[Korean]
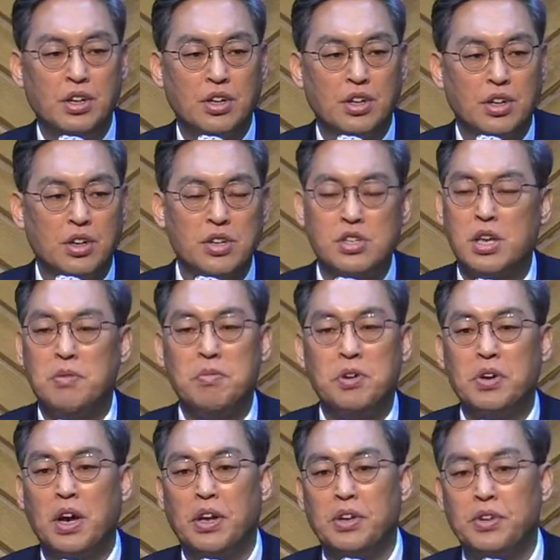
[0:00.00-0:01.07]
그 새벽이
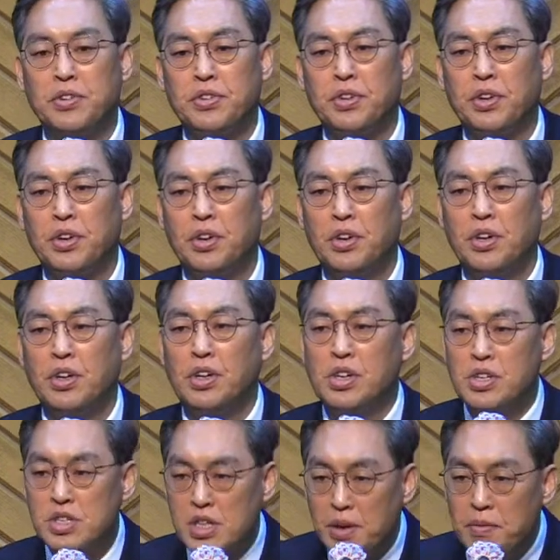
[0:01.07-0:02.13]
아니었어요.
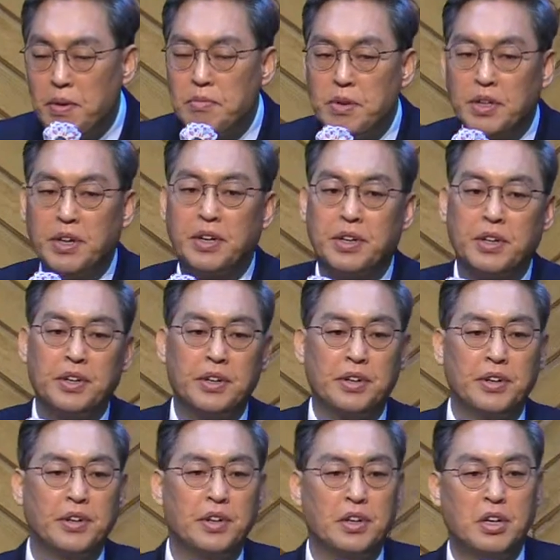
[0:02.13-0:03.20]
새벽마다 그는
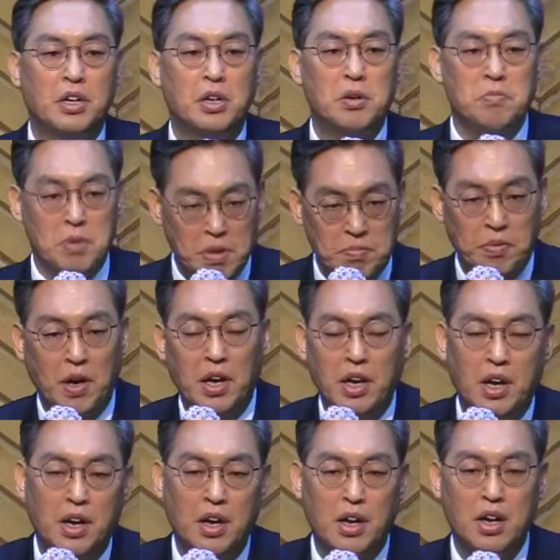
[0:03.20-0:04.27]

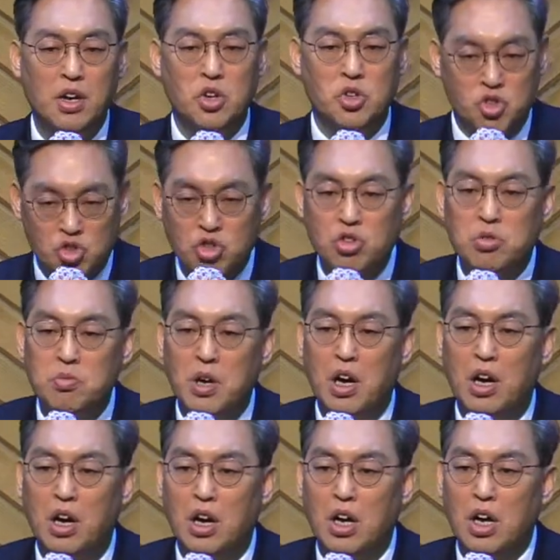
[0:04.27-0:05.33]
비파야 수금아
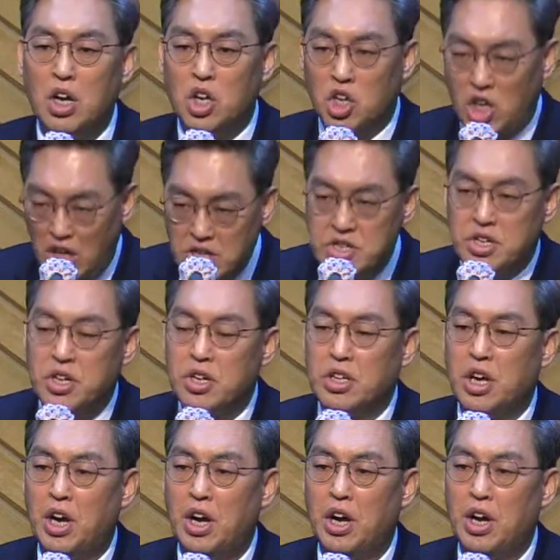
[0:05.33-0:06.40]

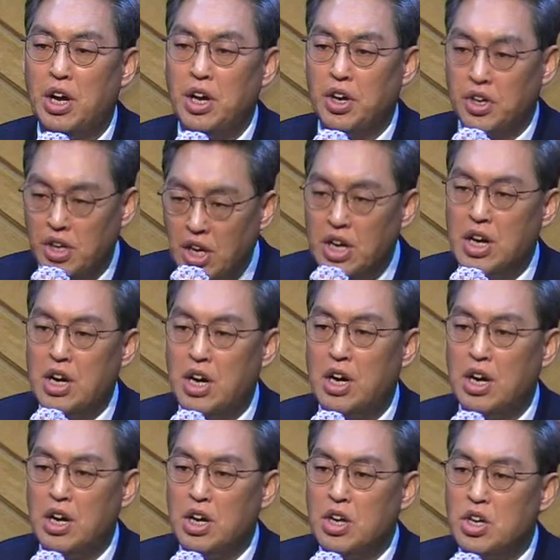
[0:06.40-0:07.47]
깰지어다 내가
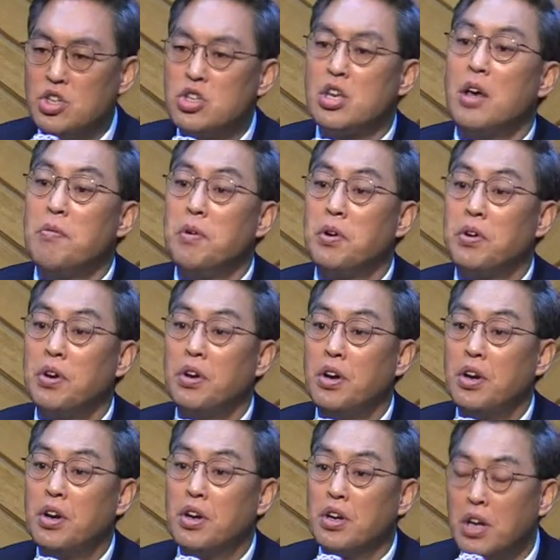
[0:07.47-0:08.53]
새벽을
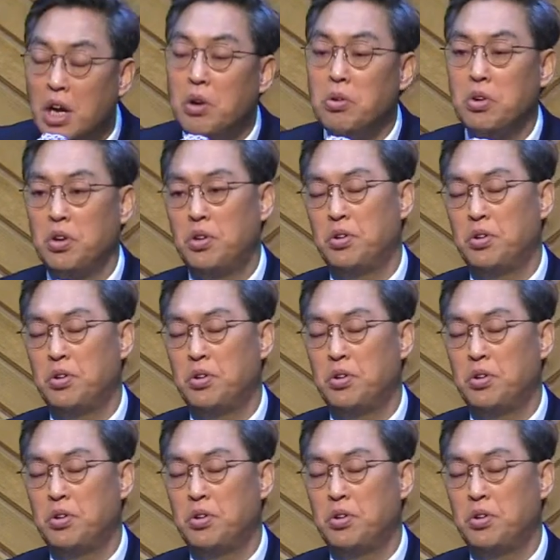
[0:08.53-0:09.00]
깨우리라.